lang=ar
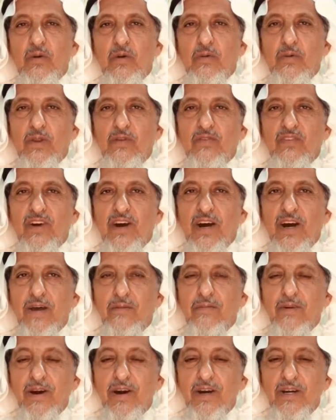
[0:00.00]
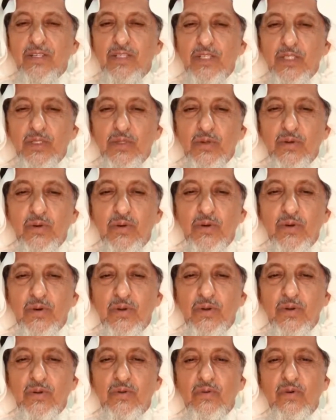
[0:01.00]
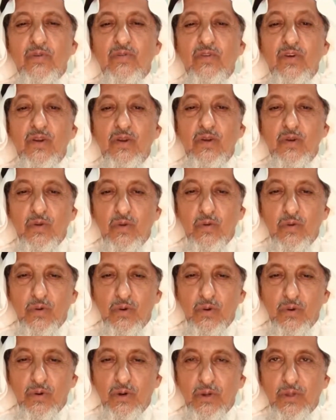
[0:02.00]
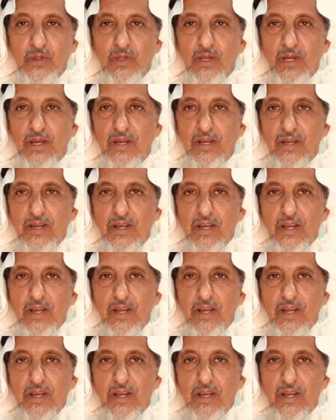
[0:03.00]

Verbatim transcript: وبرفقها باقة زهور وفل وورود